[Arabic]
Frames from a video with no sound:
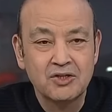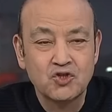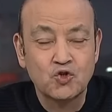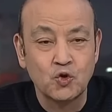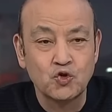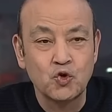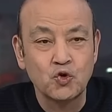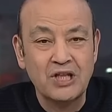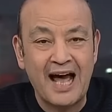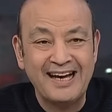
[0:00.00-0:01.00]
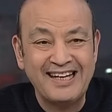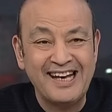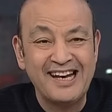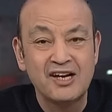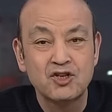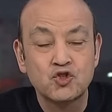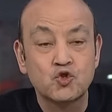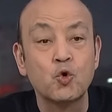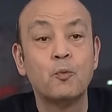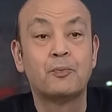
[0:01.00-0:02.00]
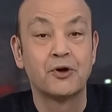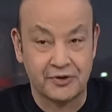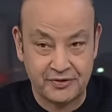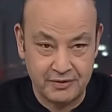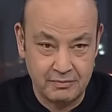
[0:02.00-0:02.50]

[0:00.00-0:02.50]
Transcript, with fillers: استوديو تحليل سوبر